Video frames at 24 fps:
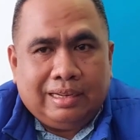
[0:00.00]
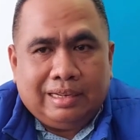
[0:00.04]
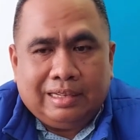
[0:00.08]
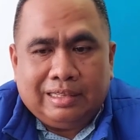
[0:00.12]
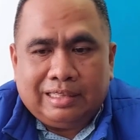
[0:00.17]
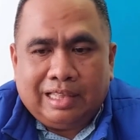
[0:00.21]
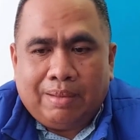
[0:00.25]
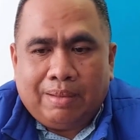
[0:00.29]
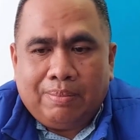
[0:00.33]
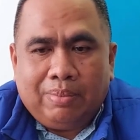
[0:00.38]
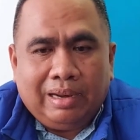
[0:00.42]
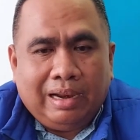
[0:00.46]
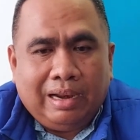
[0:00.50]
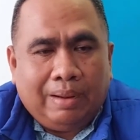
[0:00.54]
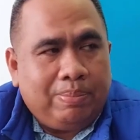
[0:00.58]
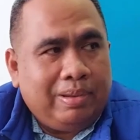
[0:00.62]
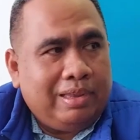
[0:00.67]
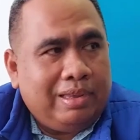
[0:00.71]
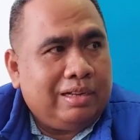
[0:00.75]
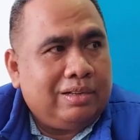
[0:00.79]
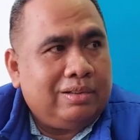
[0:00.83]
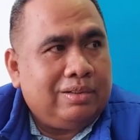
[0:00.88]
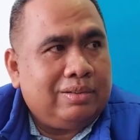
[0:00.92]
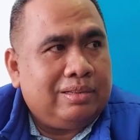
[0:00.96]
entah berapa
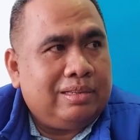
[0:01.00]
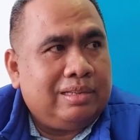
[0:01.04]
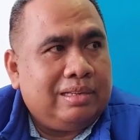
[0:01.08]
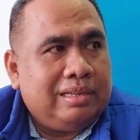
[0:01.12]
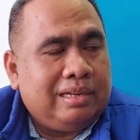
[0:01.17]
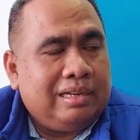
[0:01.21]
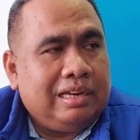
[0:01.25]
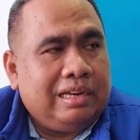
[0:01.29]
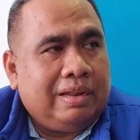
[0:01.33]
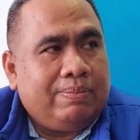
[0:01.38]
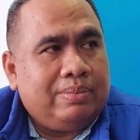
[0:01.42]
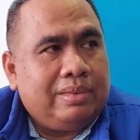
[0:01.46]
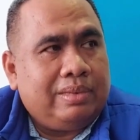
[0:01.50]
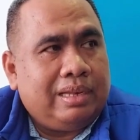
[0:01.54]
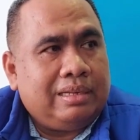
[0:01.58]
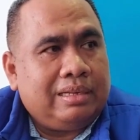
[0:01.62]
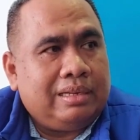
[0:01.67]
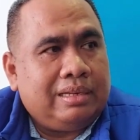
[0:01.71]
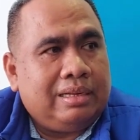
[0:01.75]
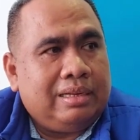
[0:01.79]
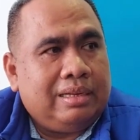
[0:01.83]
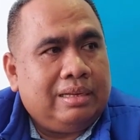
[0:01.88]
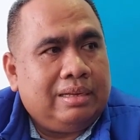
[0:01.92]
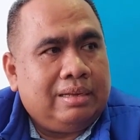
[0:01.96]
yang daftar
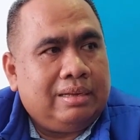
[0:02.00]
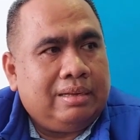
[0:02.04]
ke